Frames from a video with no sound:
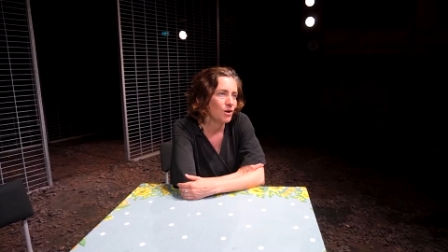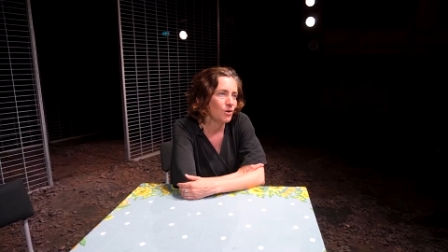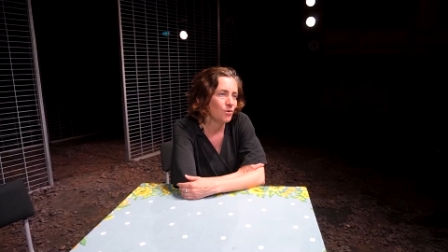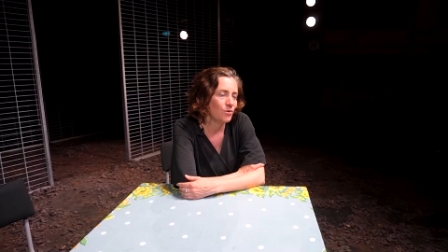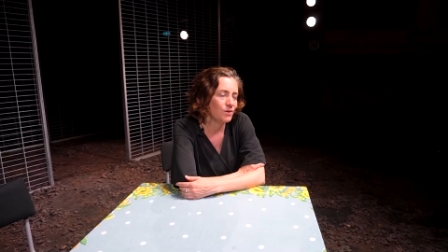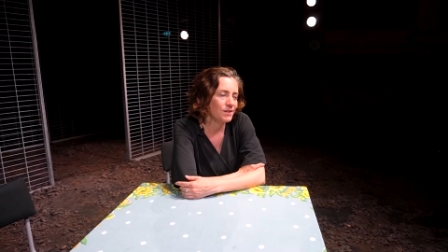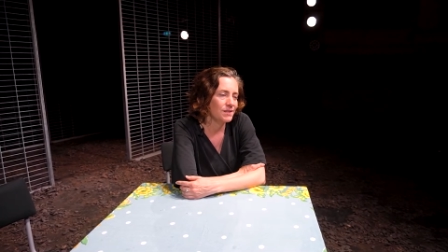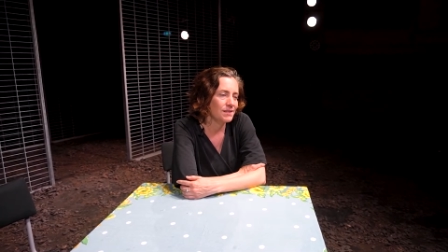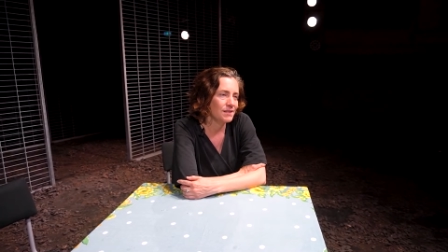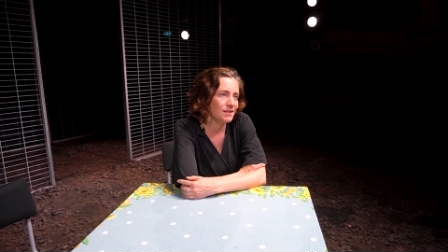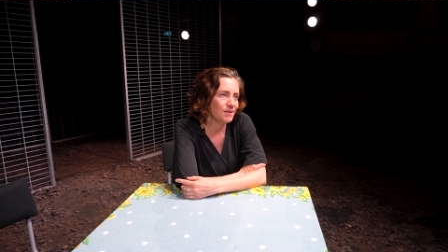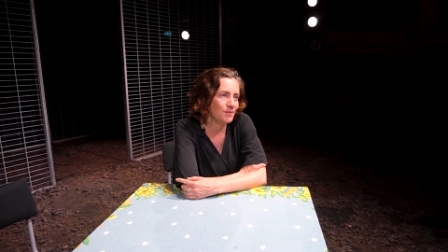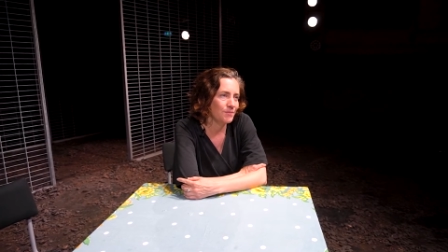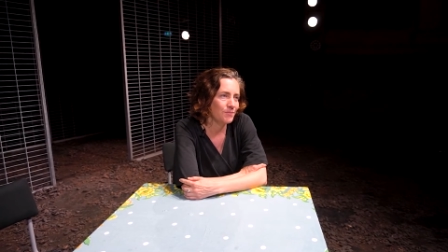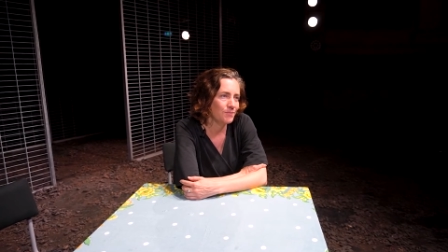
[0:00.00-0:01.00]
Und
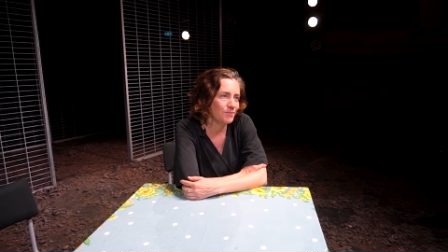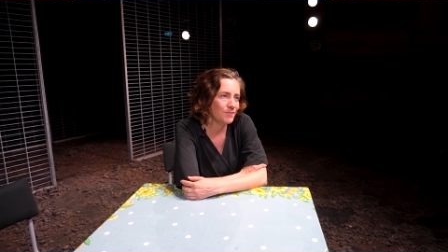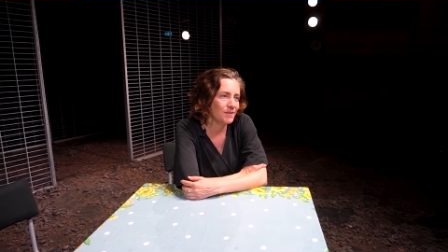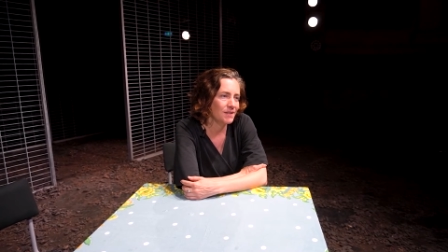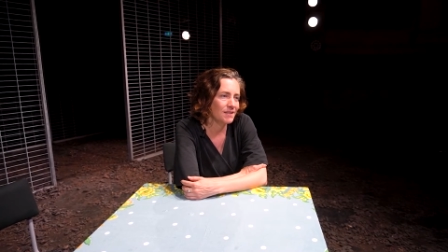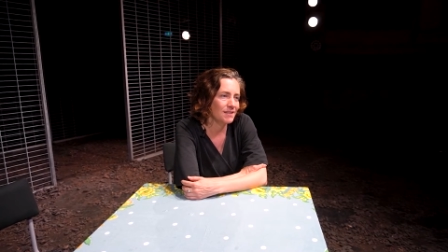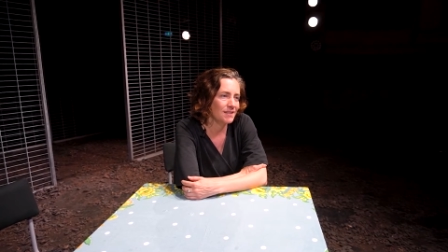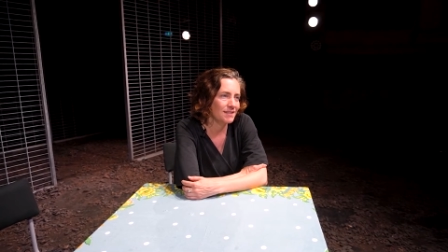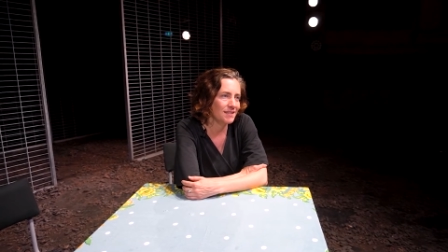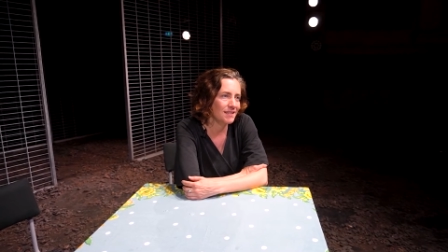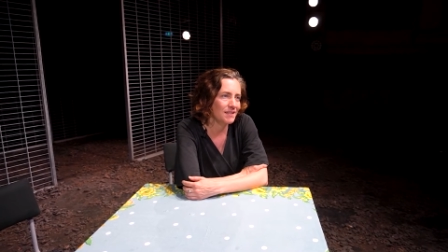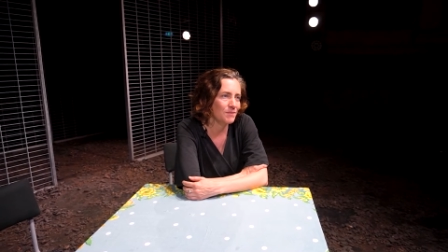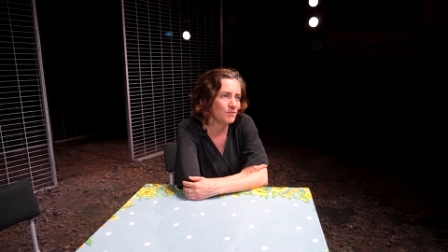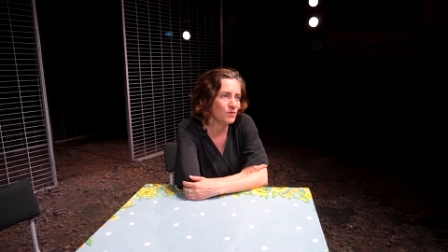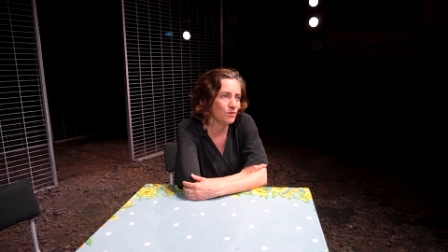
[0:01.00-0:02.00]
ähm, das
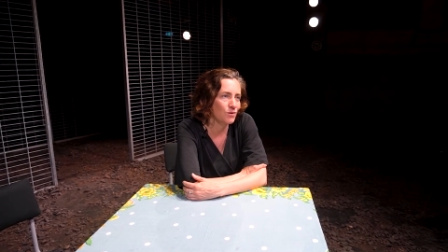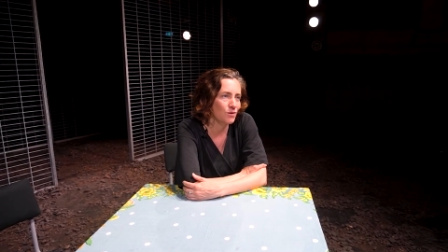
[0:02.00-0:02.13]
hat eben zur